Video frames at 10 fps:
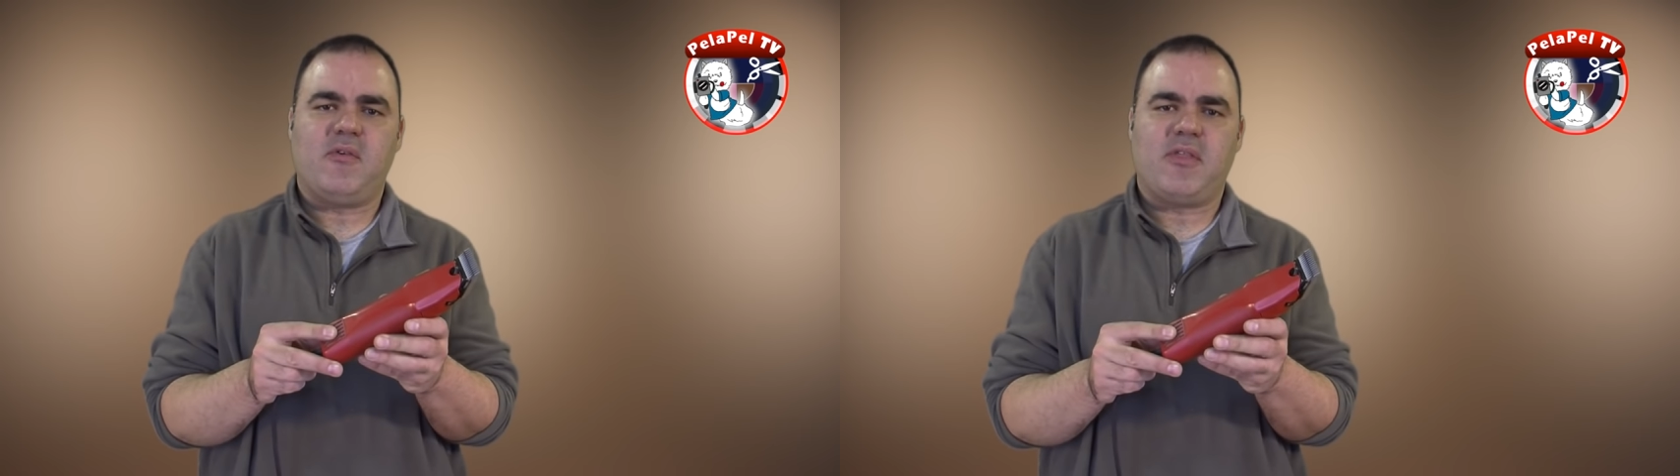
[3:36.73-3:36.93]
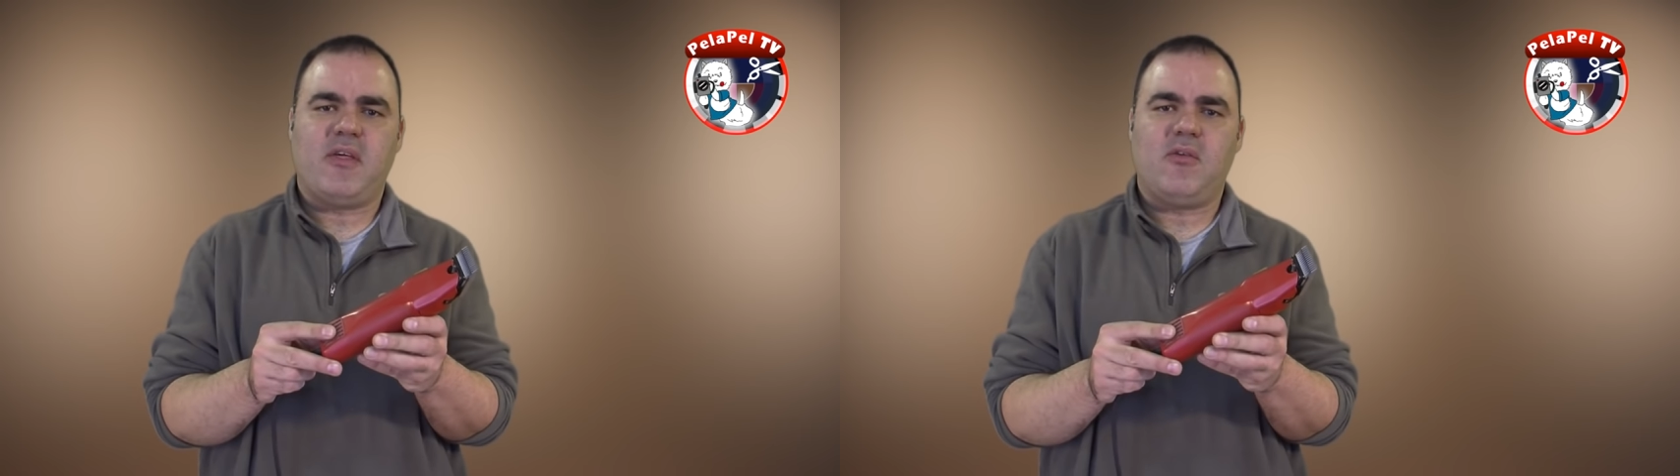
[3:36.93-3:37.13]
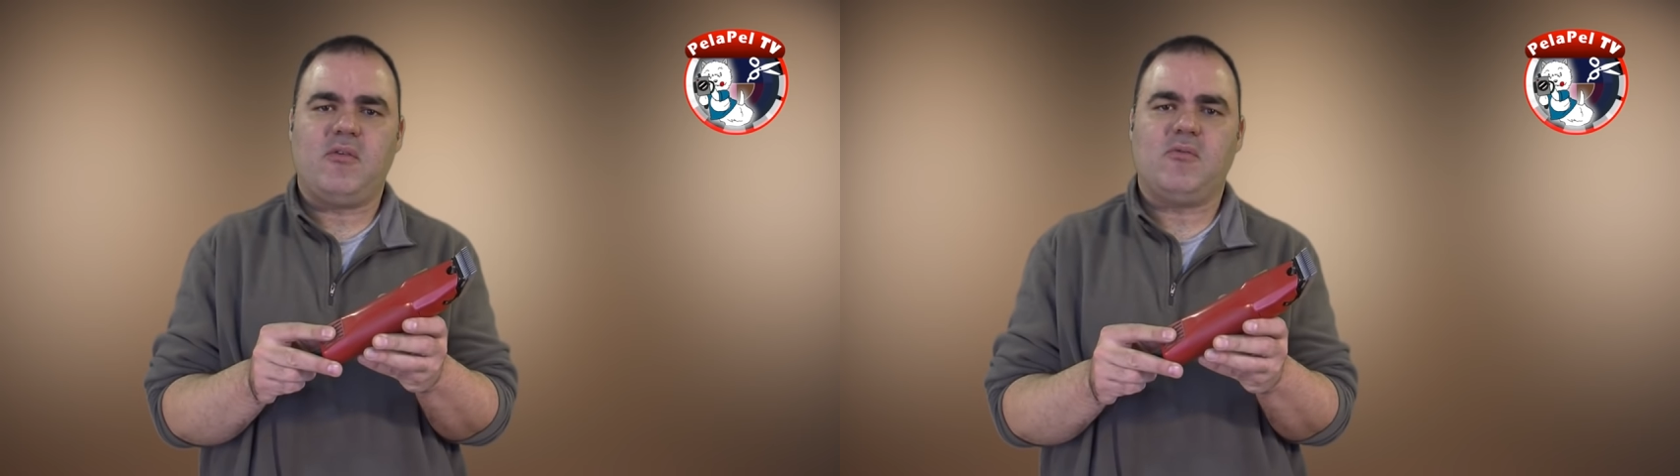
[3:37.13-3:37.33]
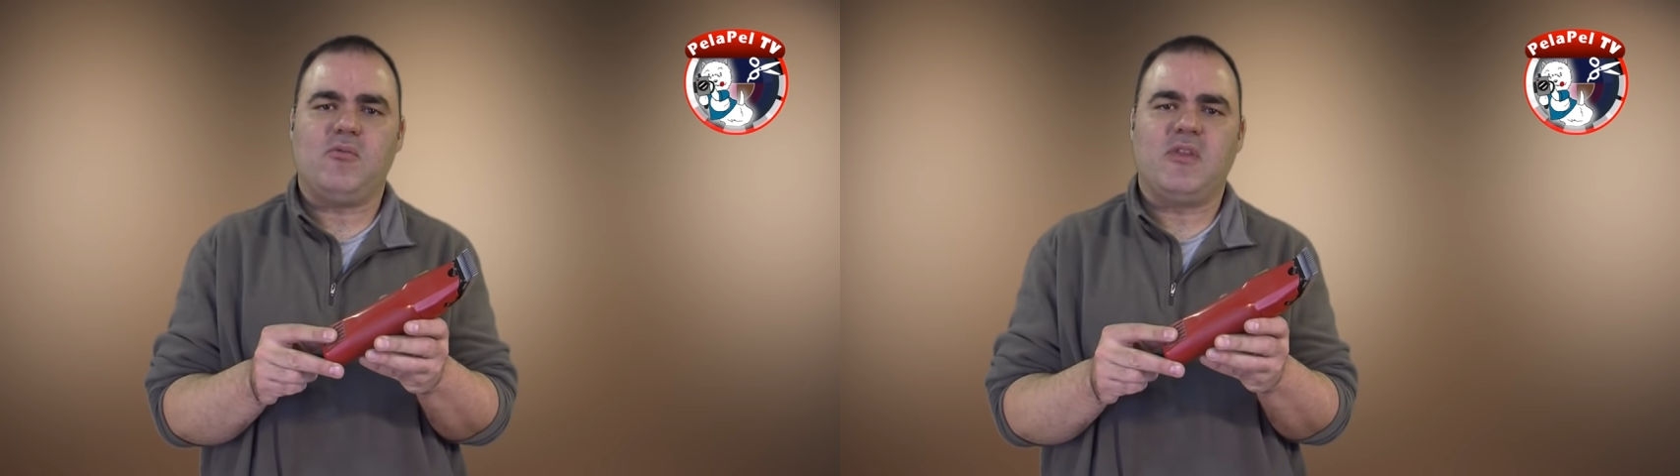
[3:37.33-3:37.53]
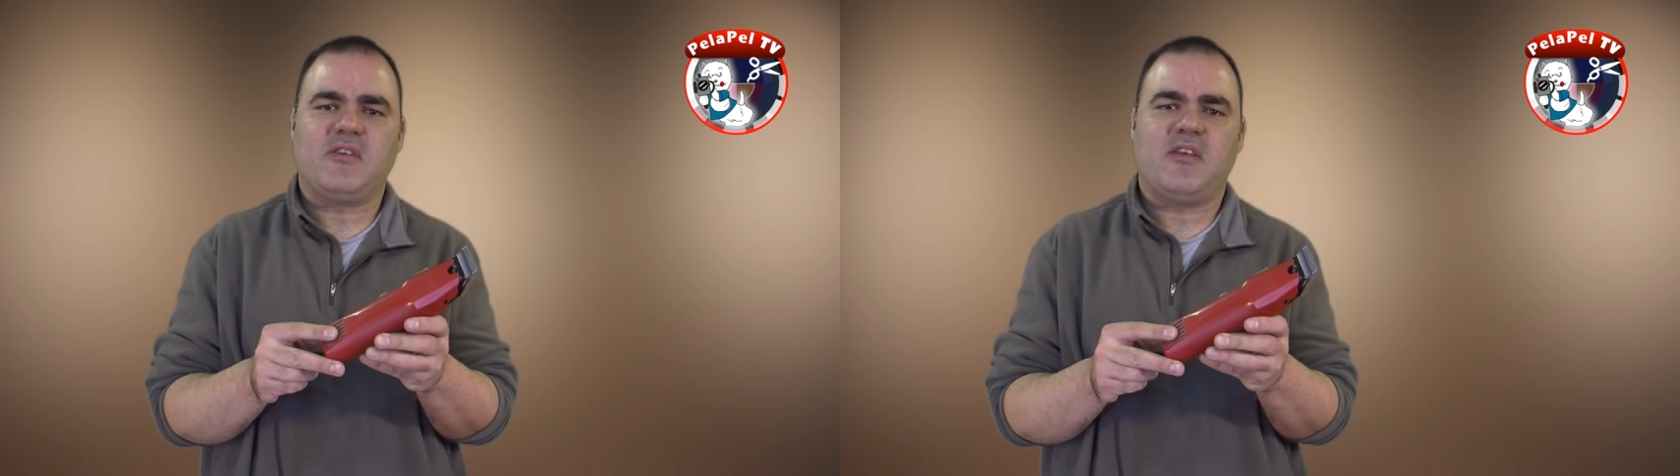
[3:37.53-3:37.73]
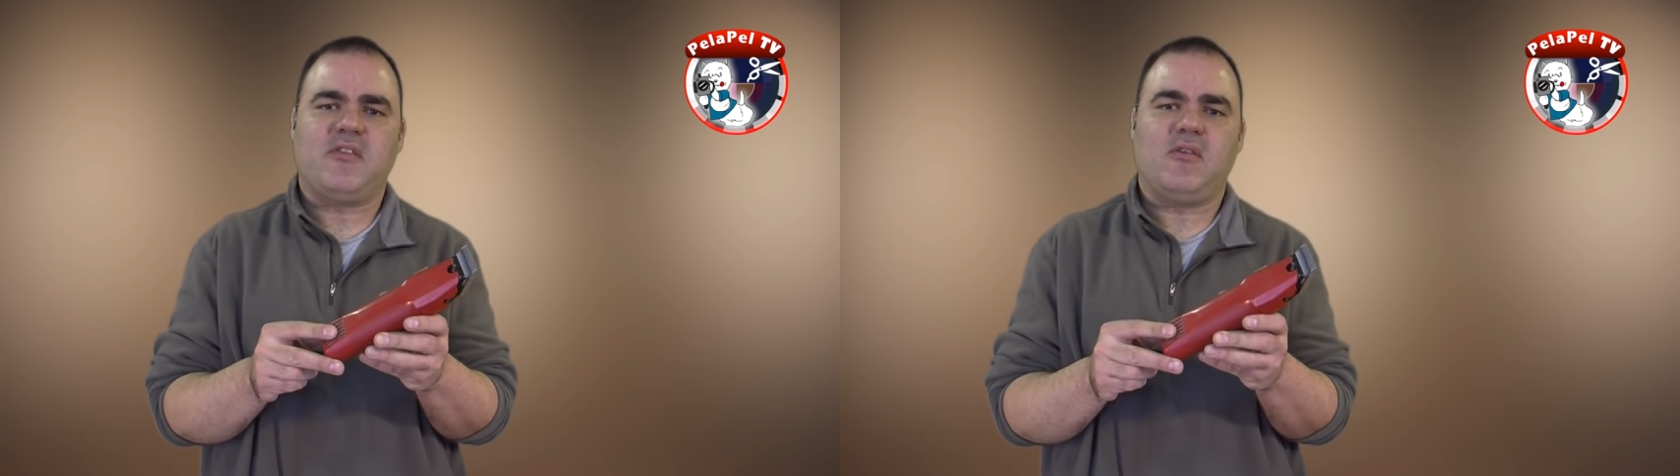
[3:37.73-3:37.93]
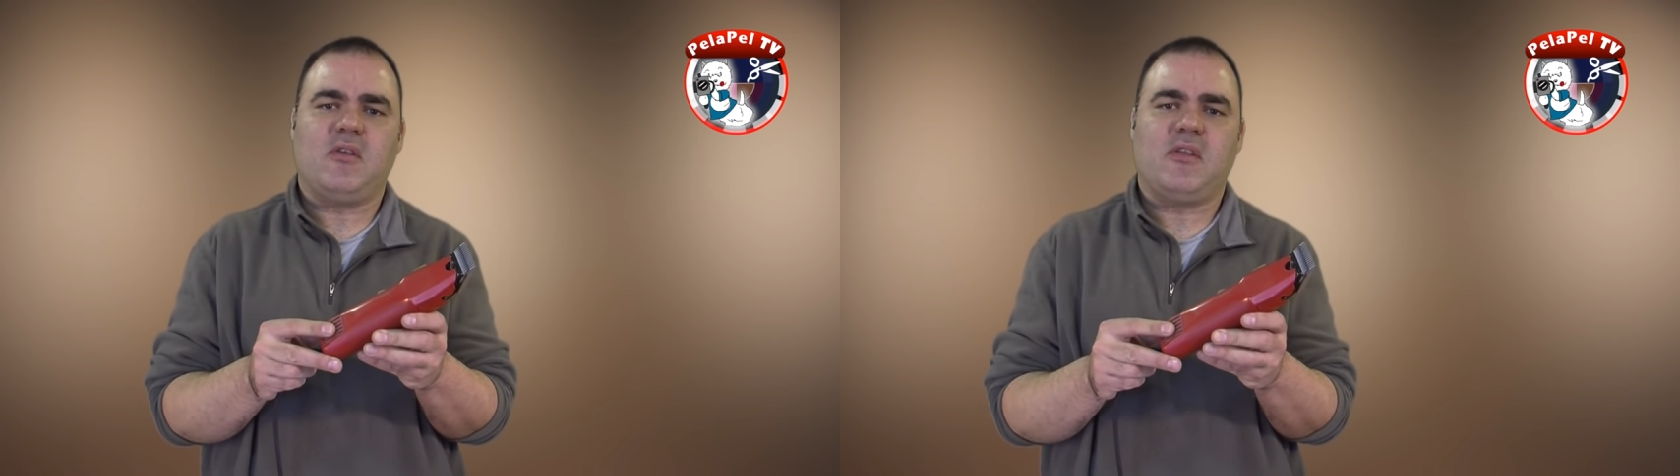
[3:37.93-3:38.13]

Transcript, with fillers: forzado un desgaste